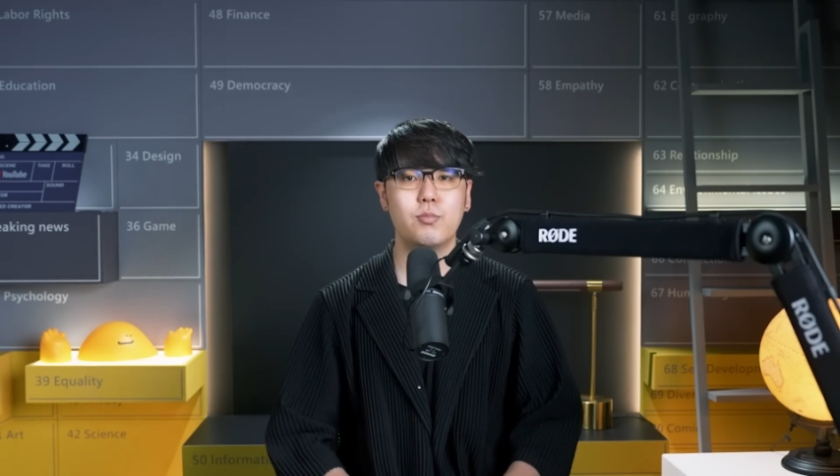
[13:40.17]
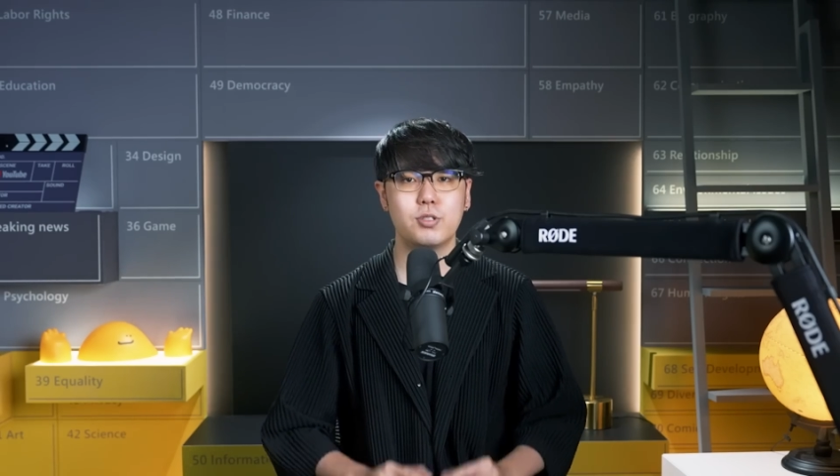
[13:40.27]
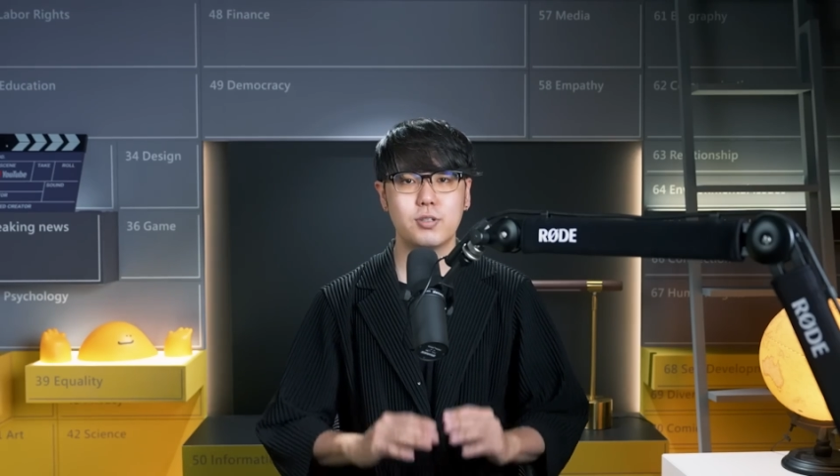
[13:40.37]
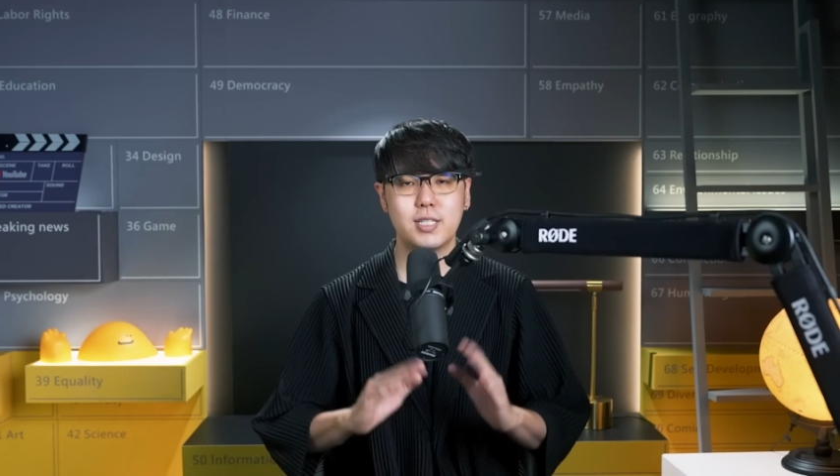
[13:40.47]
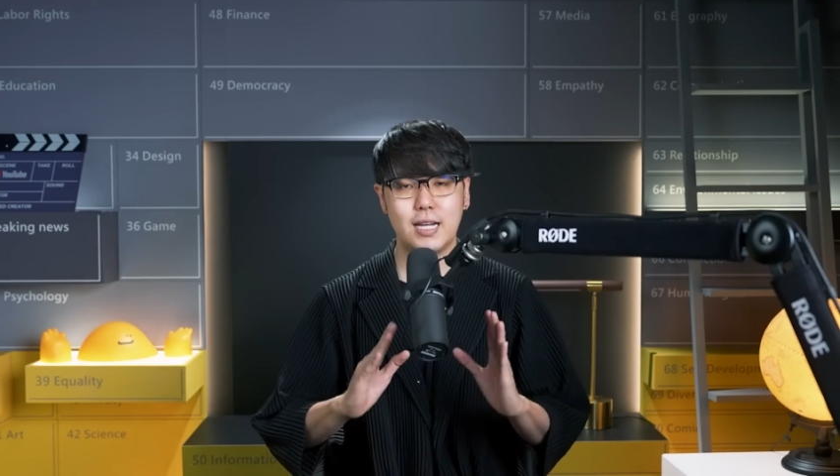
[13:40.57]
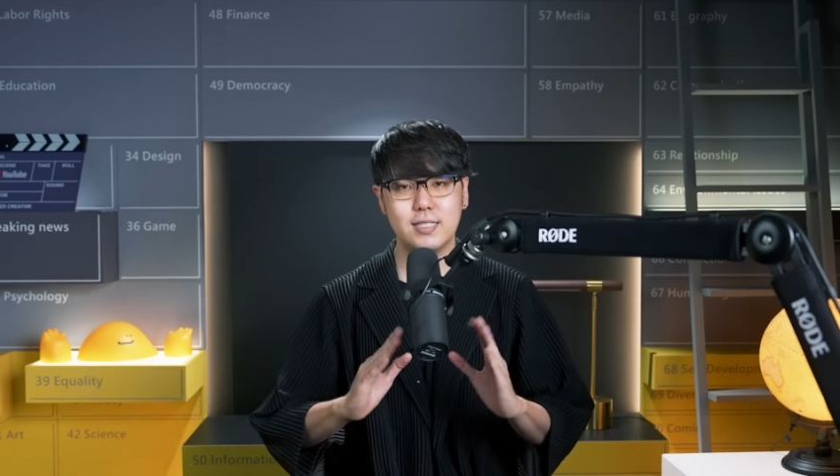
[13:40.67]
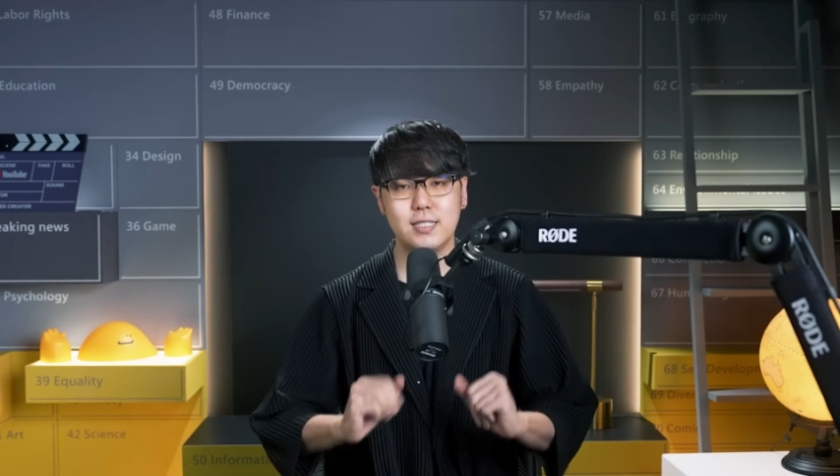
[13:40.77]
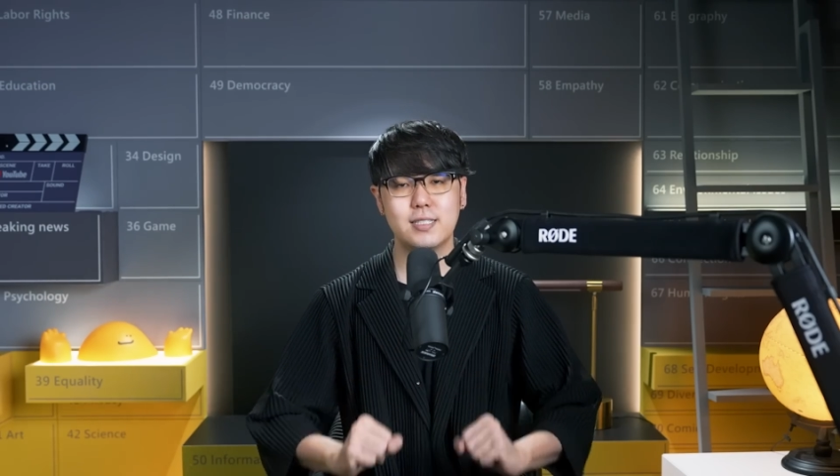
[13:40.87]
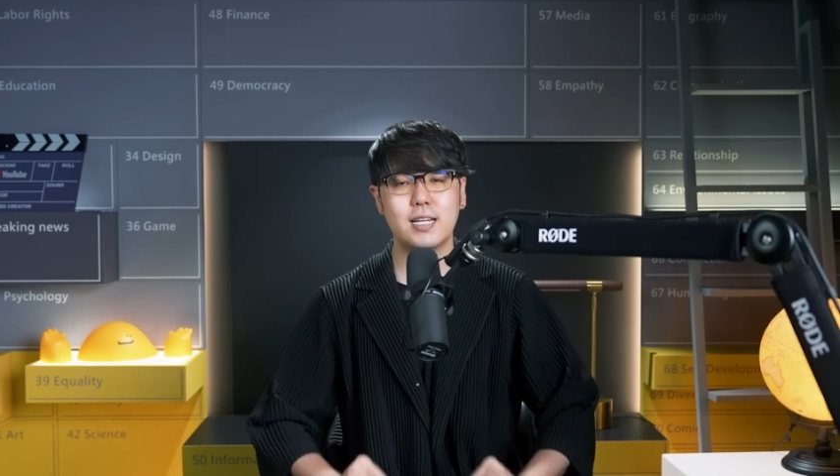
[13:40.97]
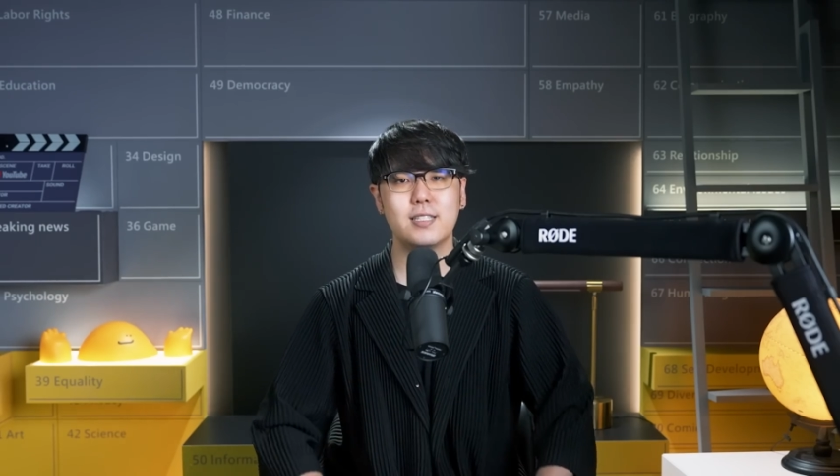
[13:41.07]
我们就下
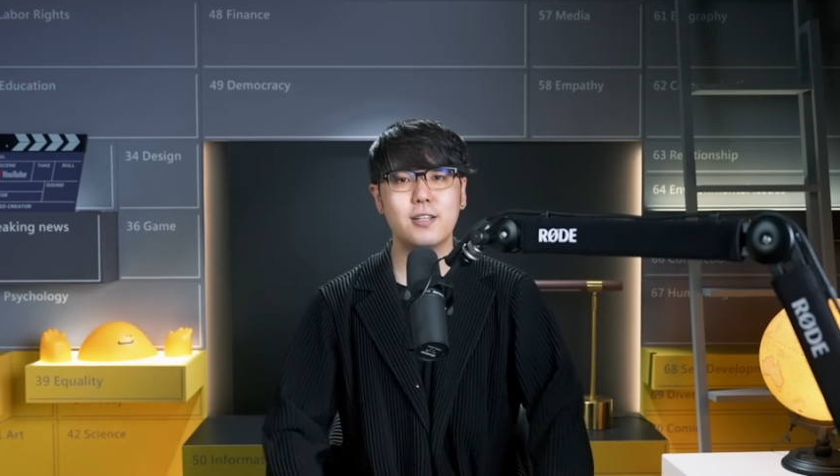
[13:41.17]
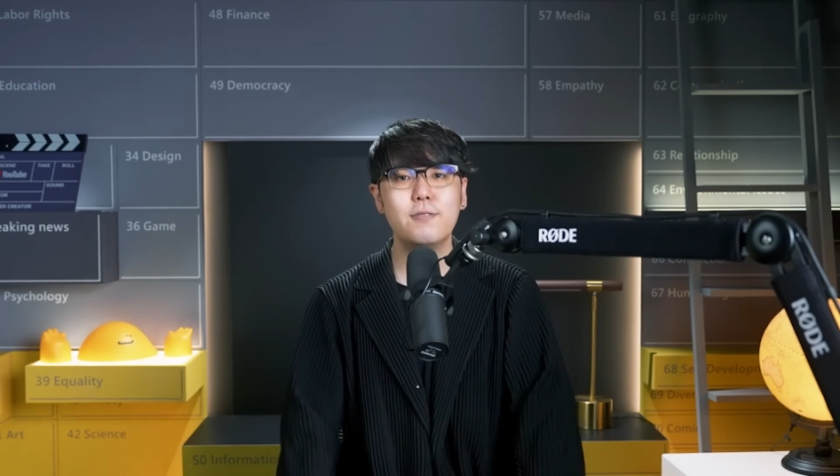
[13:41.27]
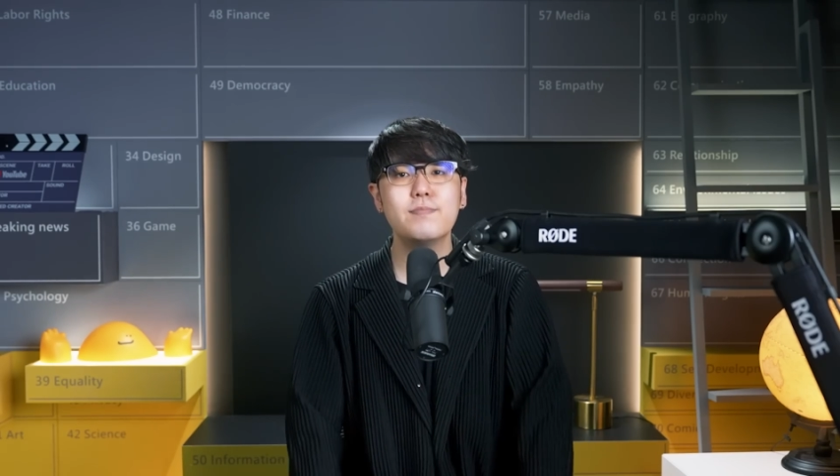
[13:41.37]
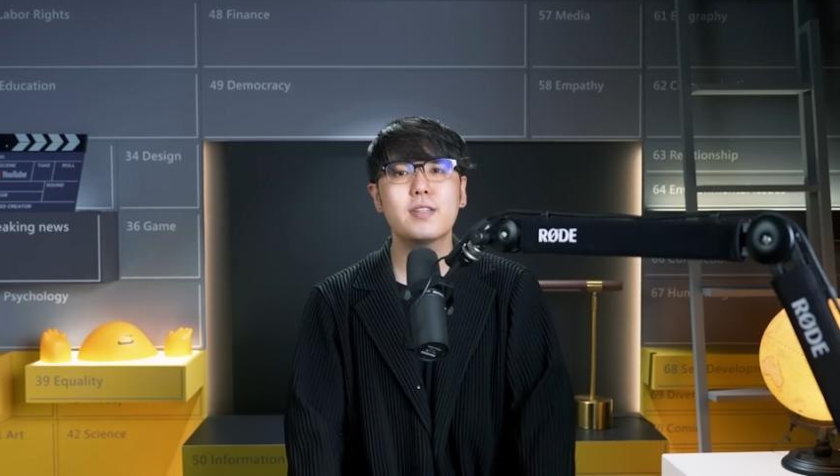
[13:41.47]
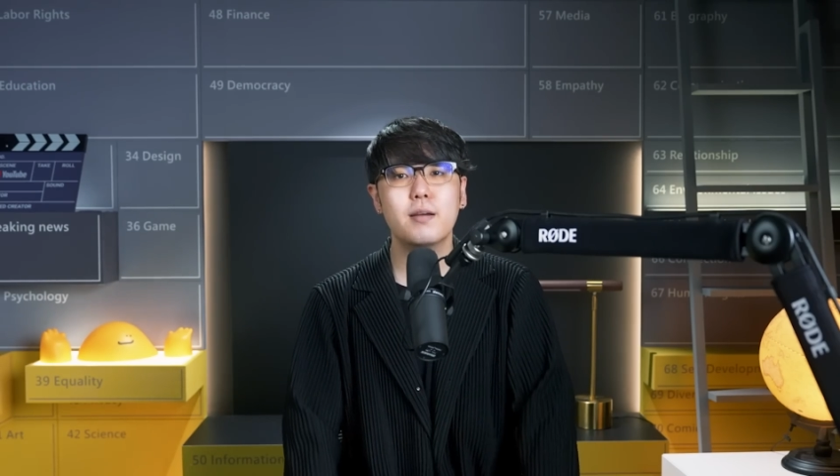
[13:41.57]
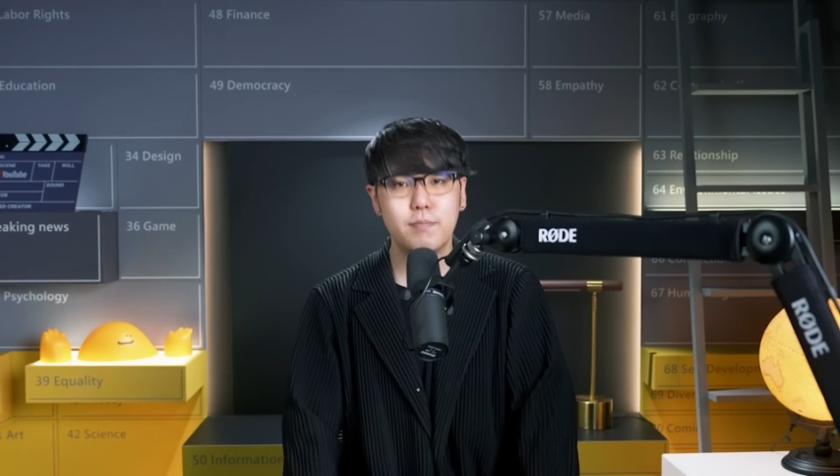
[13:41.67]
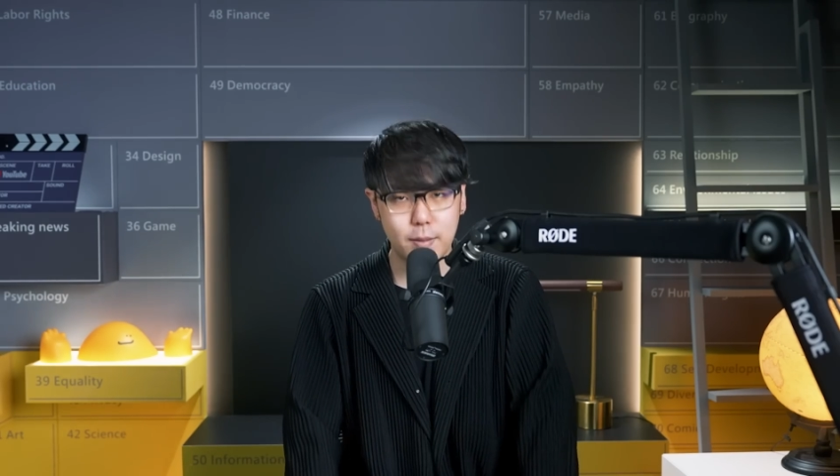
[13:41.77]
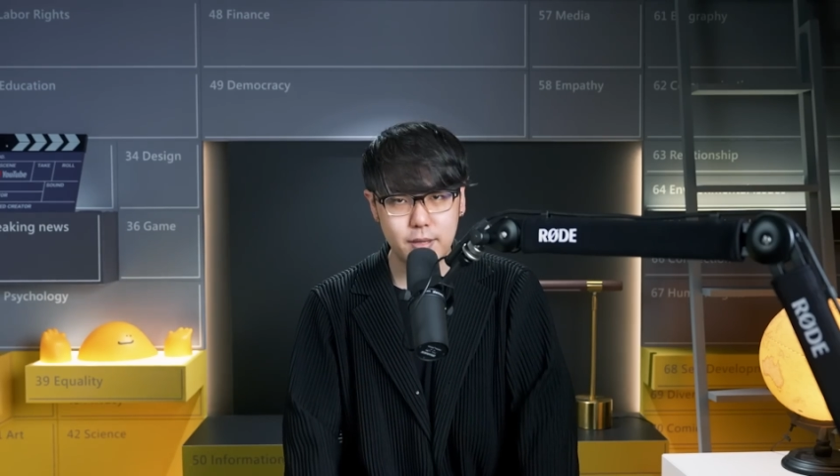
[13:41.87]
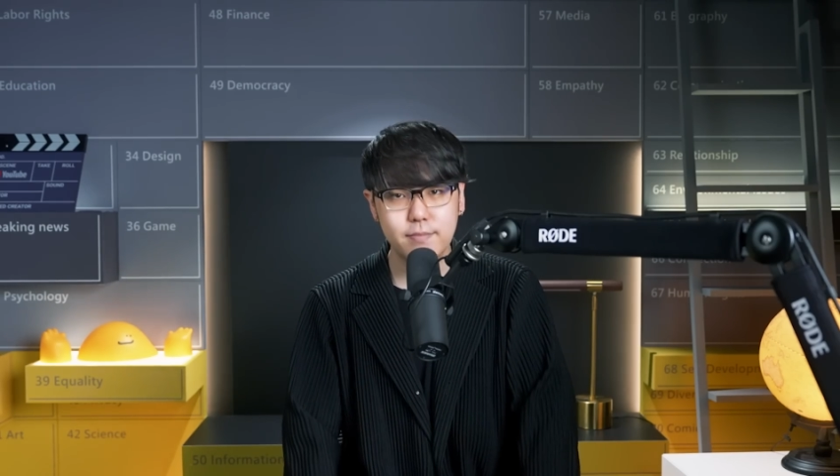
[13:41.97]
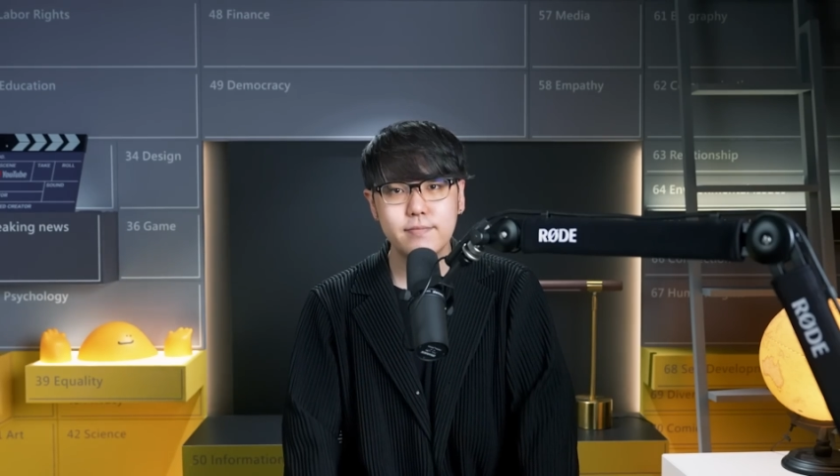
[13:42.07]
集再见喽，
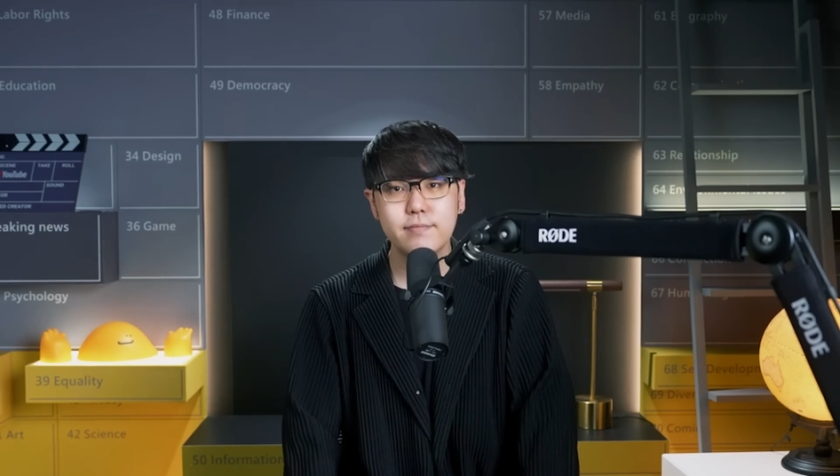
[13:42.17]
拜拜。